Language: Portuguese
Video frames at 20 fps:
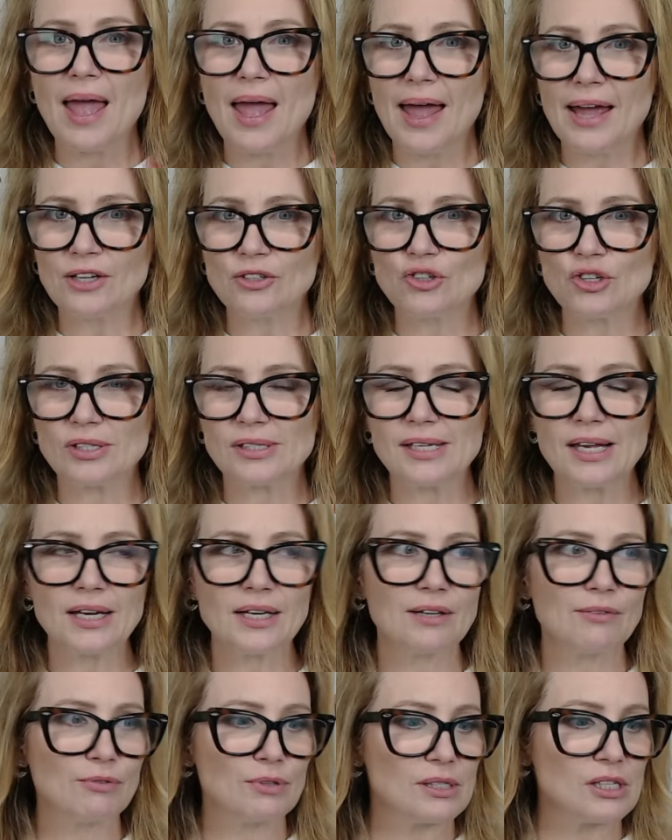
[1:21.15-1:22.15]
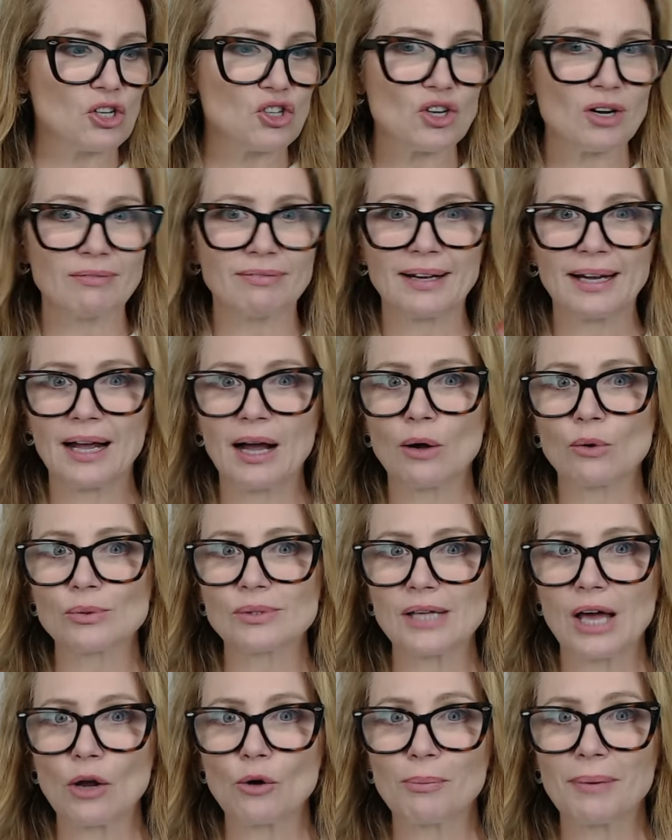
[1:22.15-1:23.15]
É dizer que você já vai
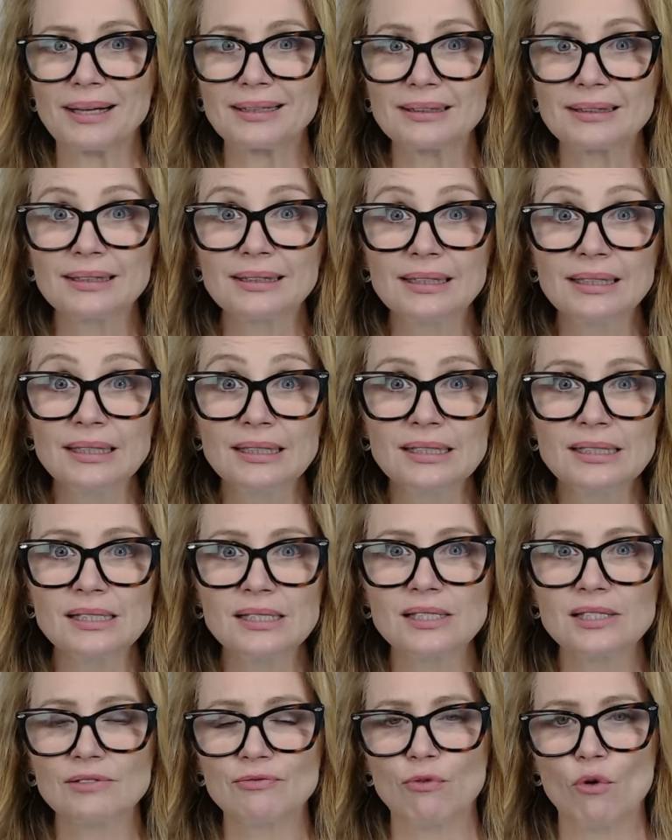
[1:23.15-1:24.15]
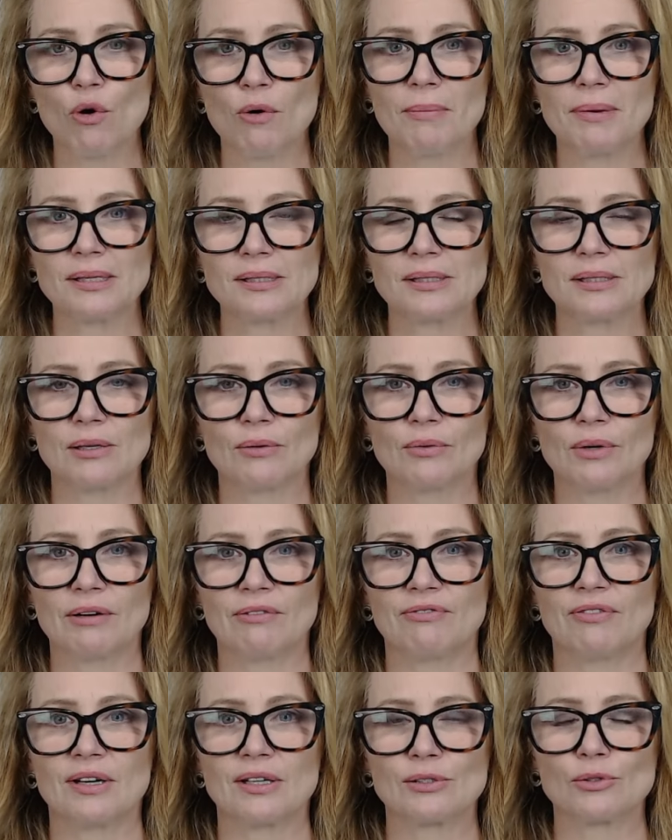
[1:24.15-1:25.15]
causar uma transformação na
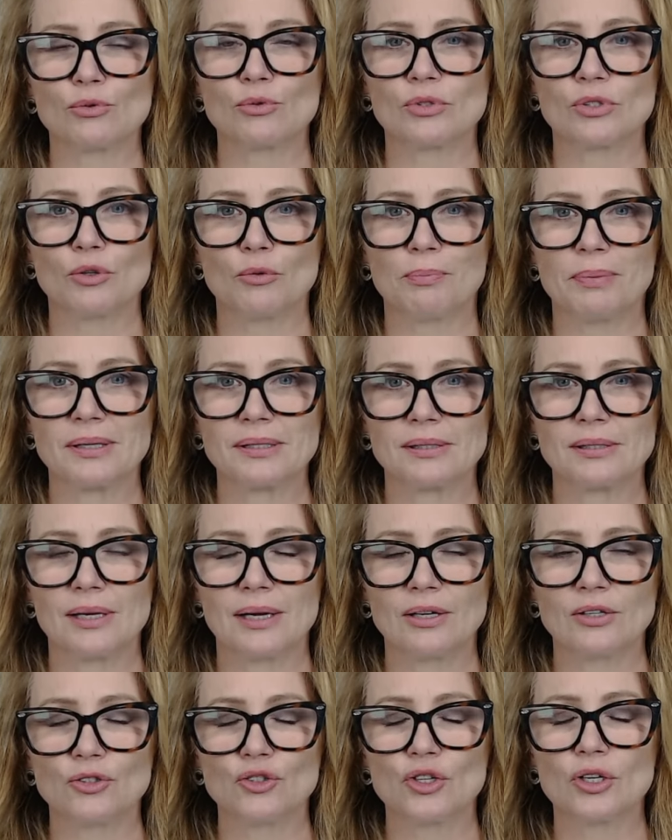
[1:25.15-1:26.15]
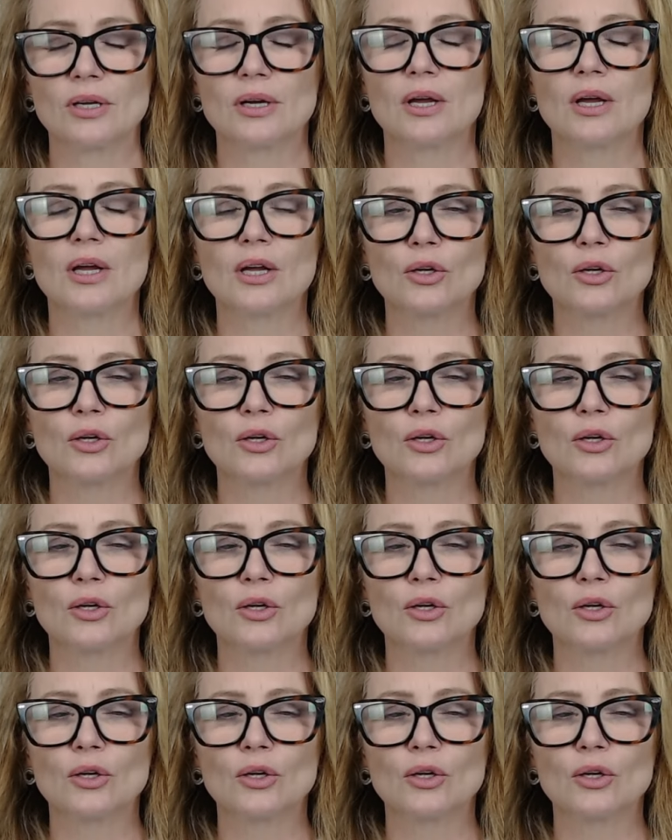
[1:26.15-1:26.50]
face do seu paciente